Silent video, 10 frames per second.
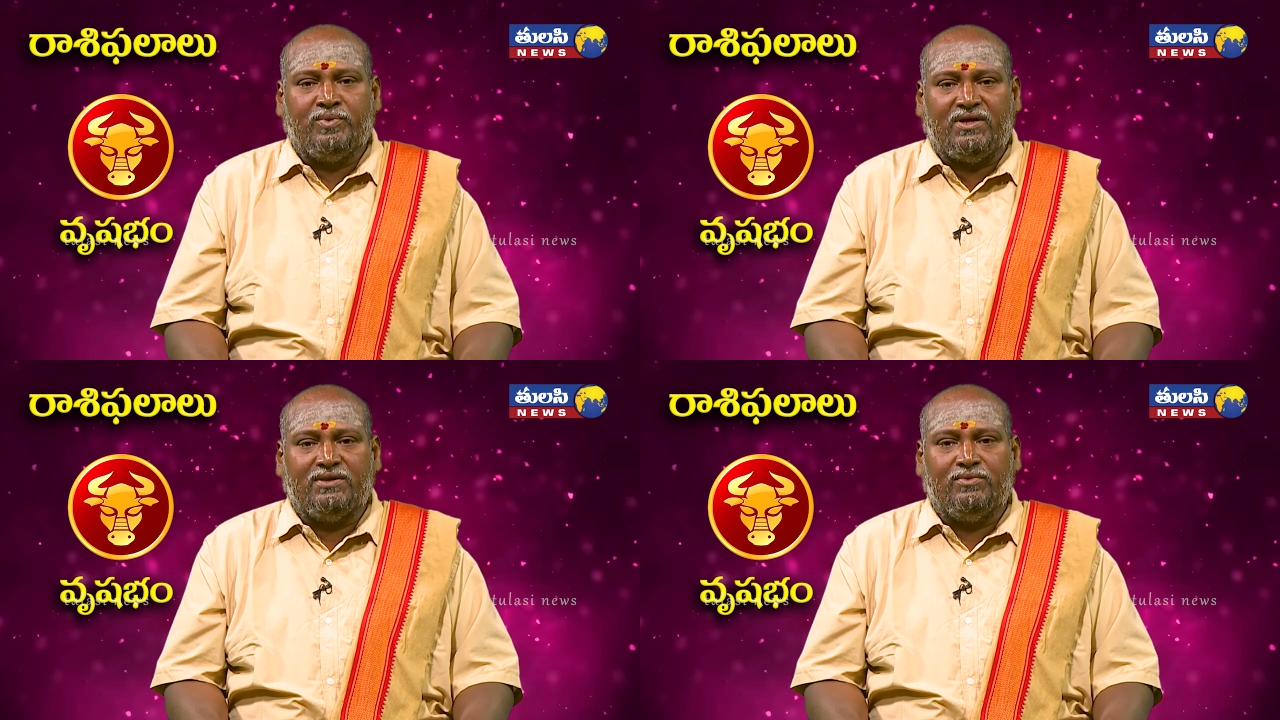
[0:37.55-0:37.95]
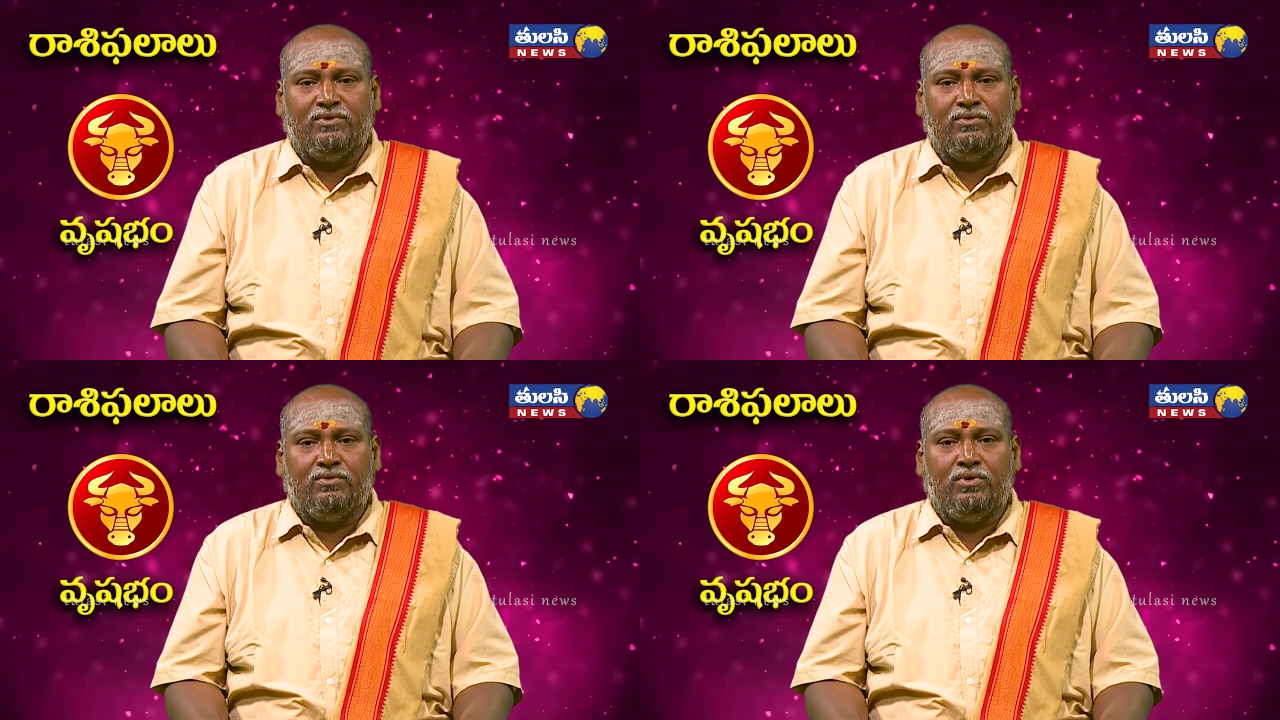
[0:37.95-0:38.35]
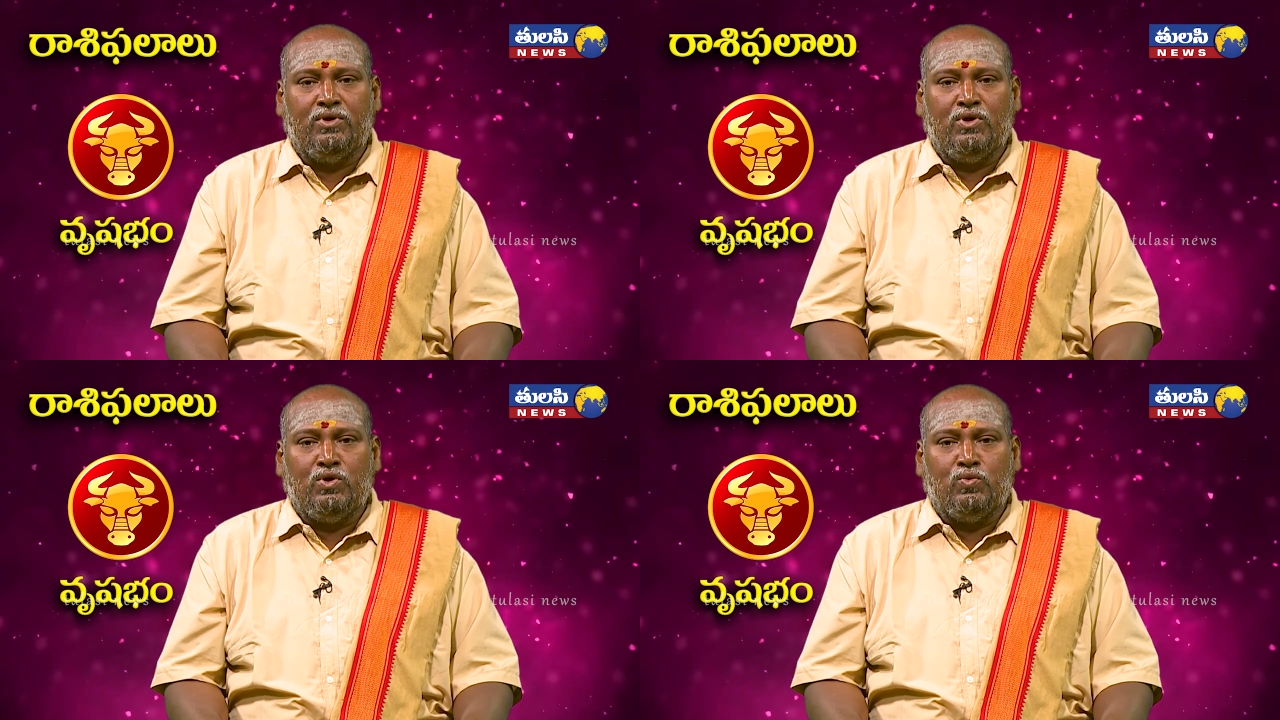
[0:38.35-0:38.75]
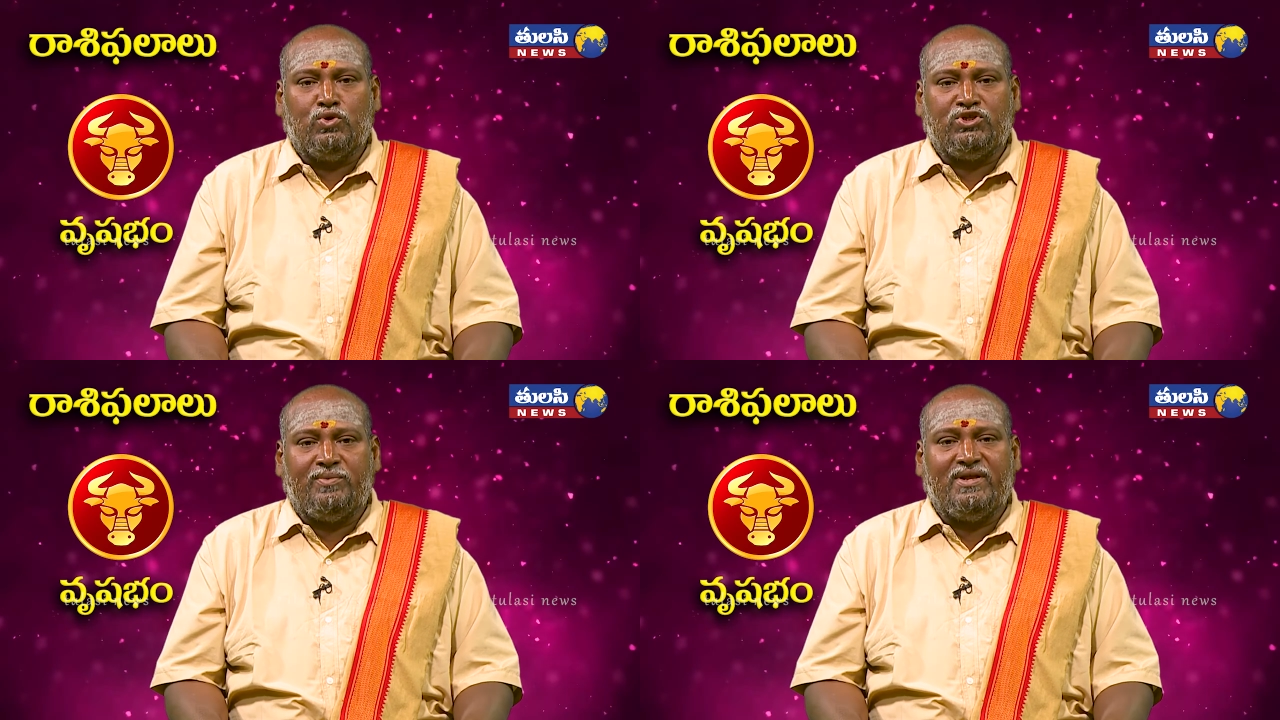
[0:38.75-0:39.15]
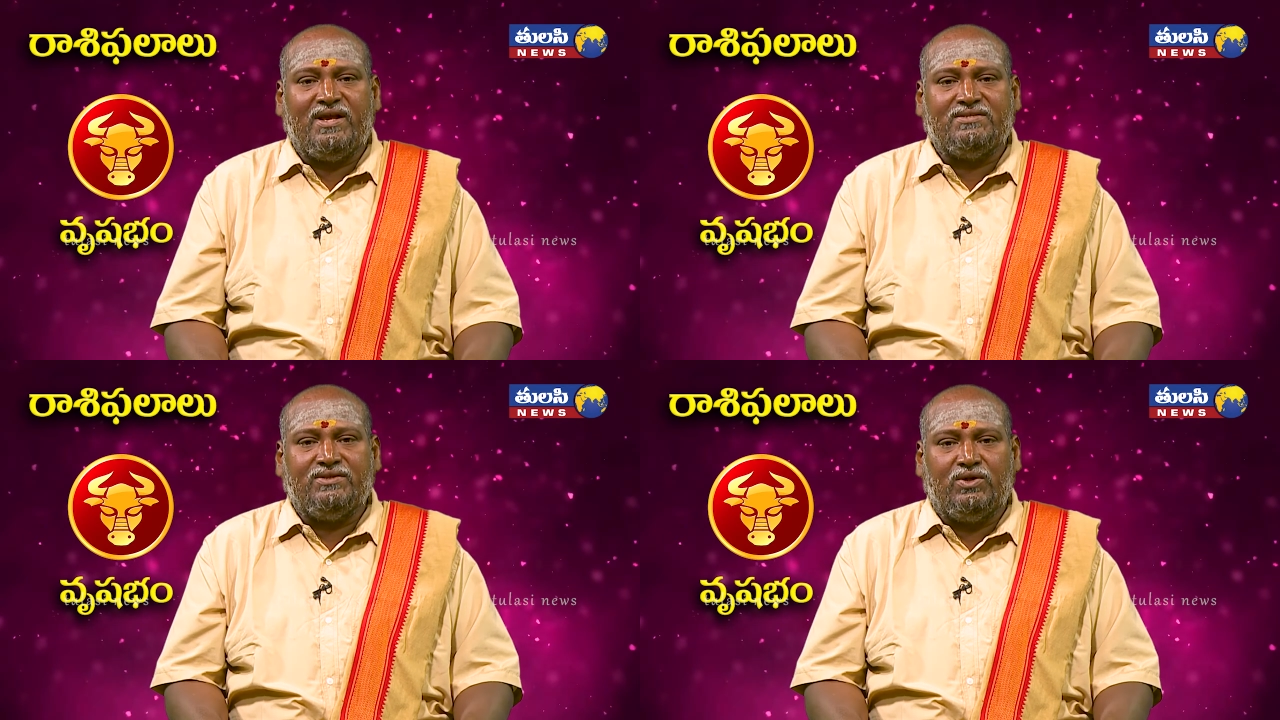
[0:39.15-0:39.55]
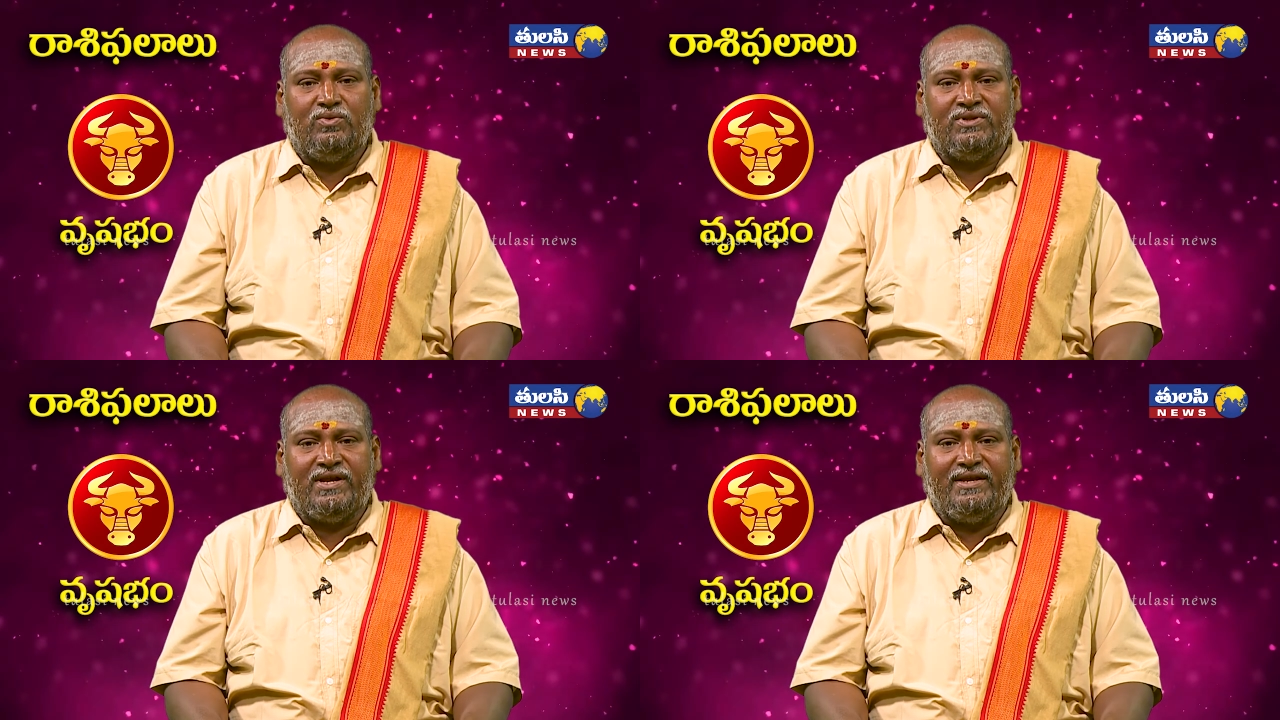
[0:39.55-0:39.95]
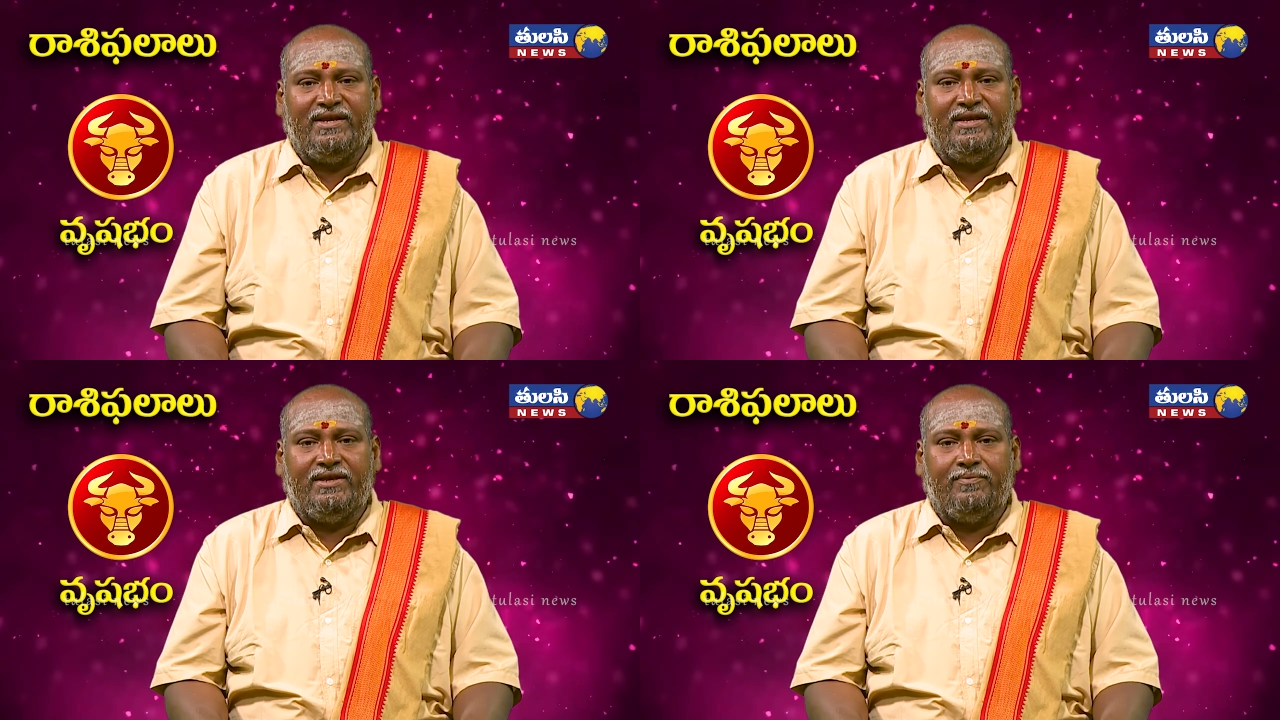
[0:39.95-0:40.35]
పాదములు వృషభ రాశిలో ఉంటాయి